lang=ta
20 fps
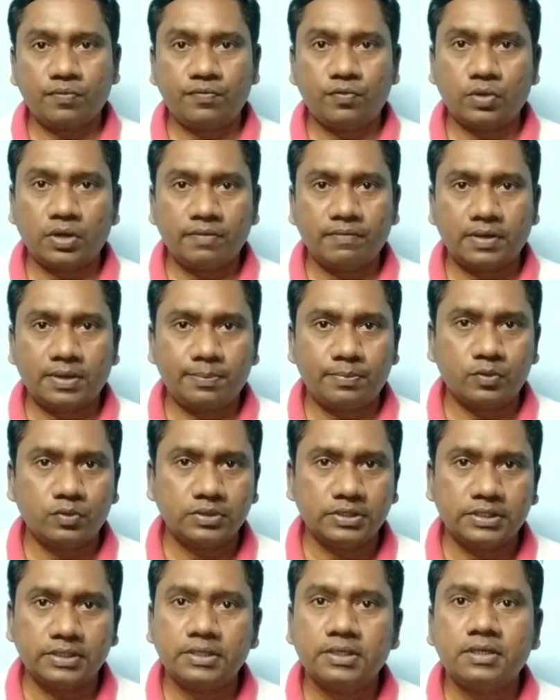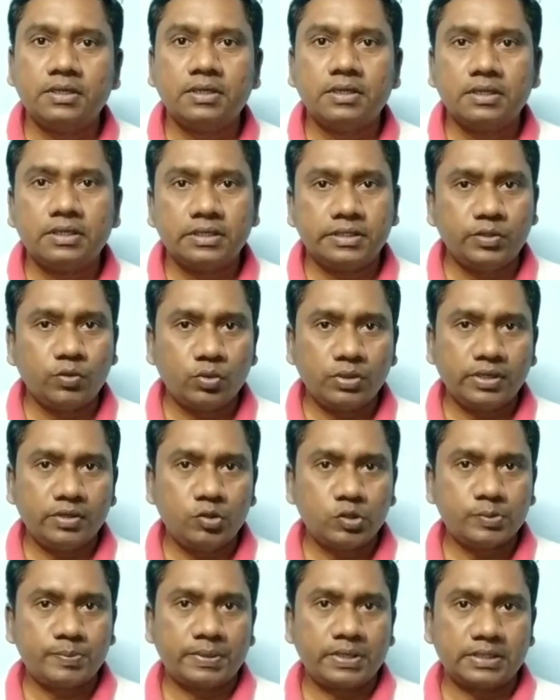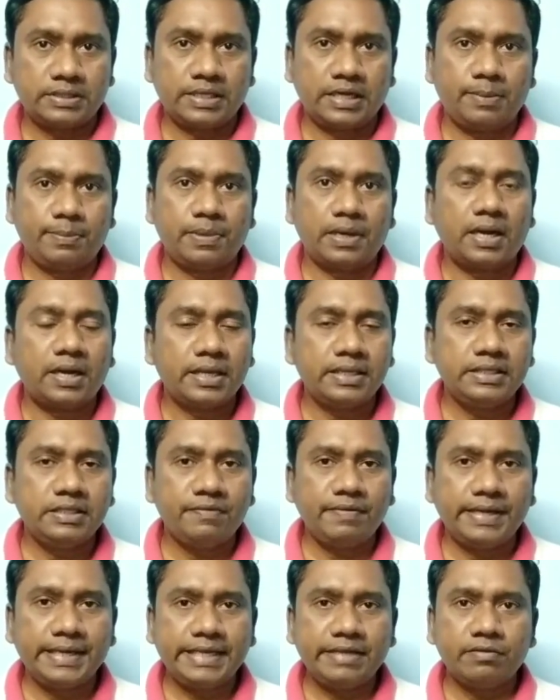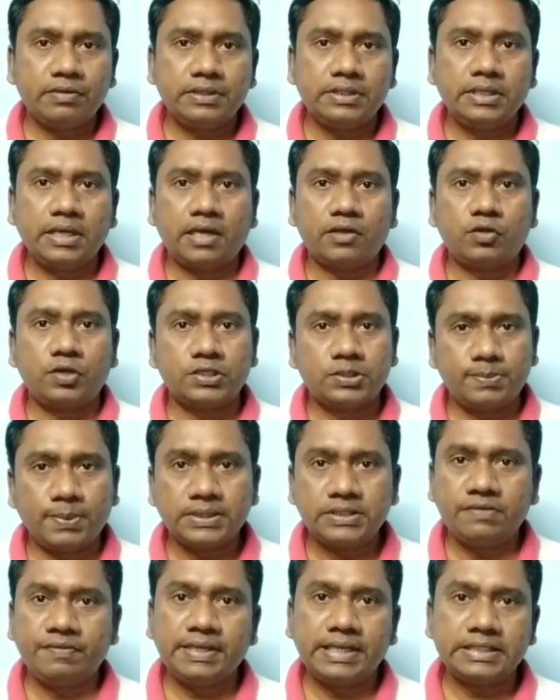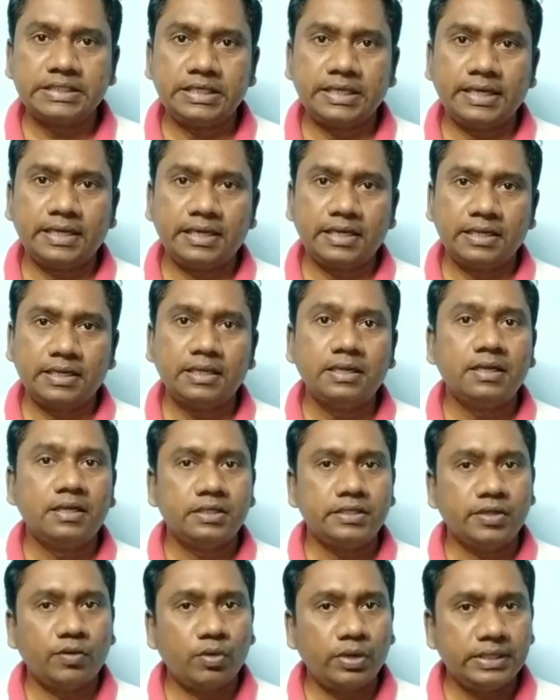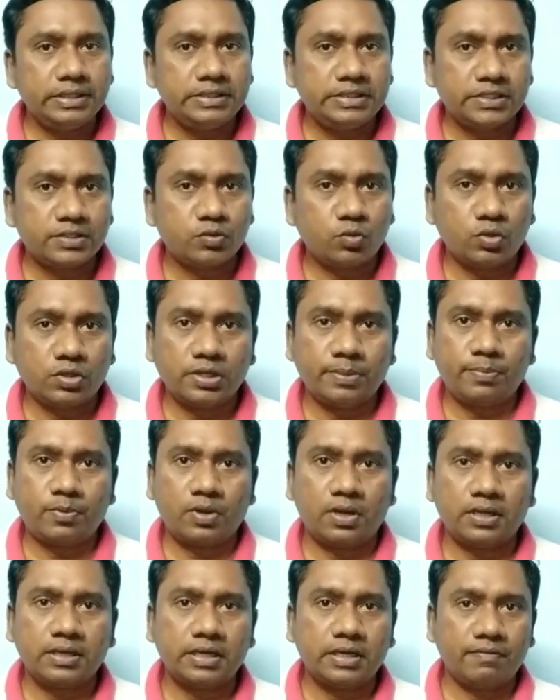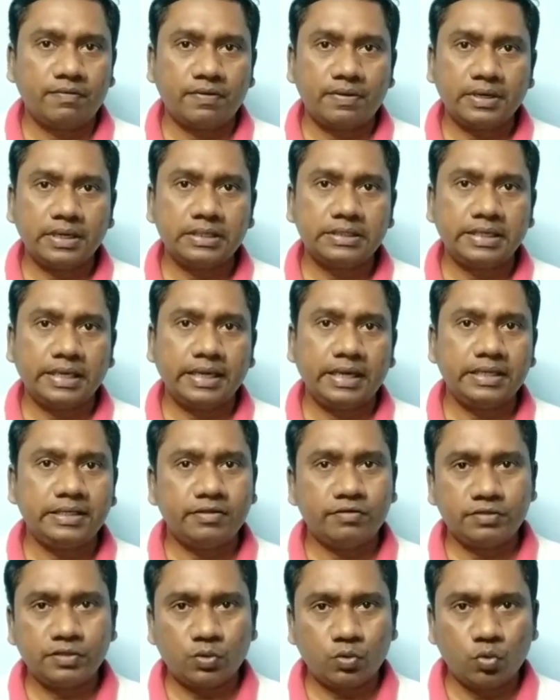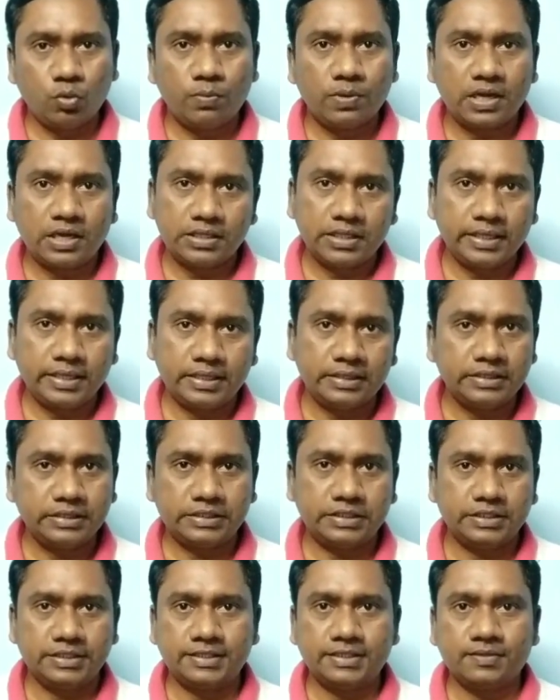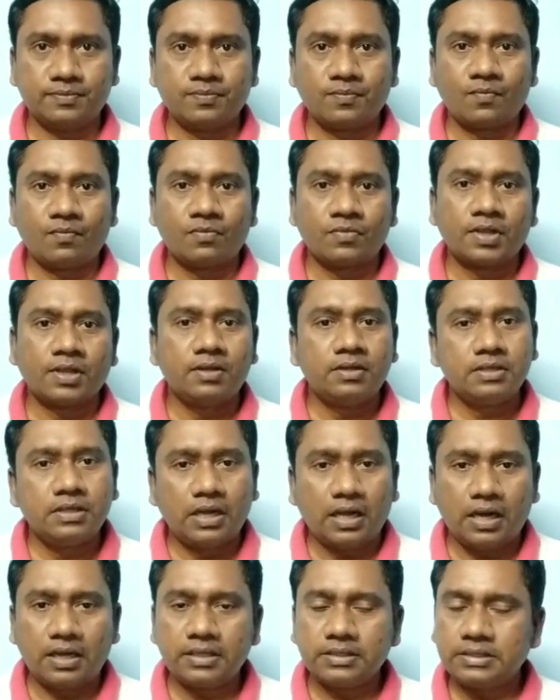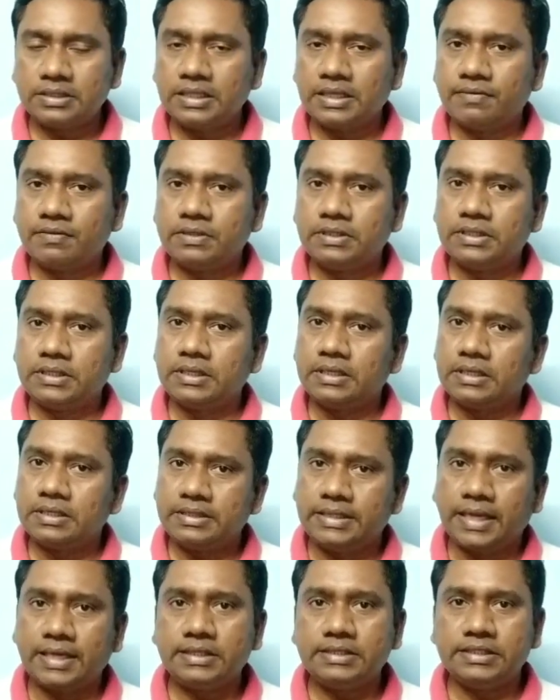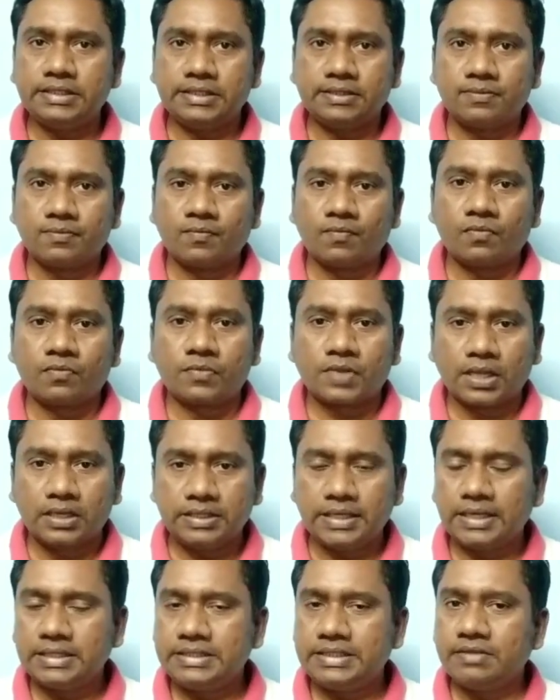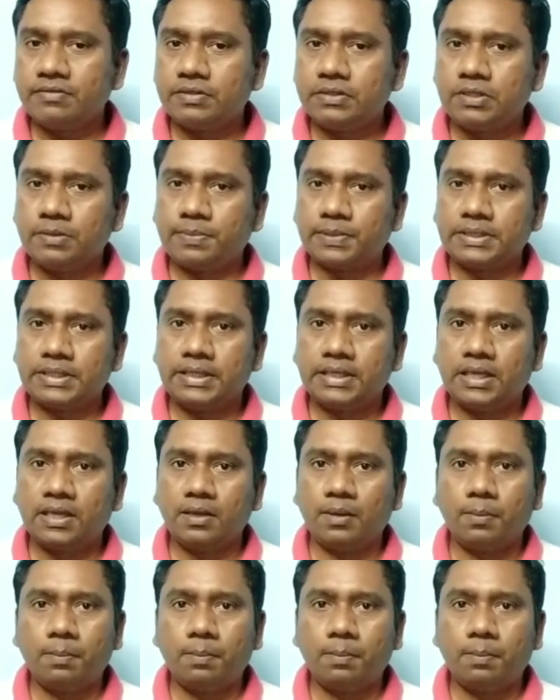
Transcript: ஒரு ஃபோனாக வரப்போகுது இவங்க யூஸ் பண்ணுற தரப்பில் ஆனால் இது வரைக்கும் வந்து அதனோட ஸ்பெசிஃபிகேஷன் என்ன எவ்வளோ இன்ச்சஸ் கொடுக்க போகிறாங்கன்ற விவரங்கள் தெரியல இது வந்து ரூமராக தான் இருந்துகிட்ருக்கு அடுத்ததாக வந்து எல்ஜி எல்ஜி வந்து பார்த்திங்கன்னா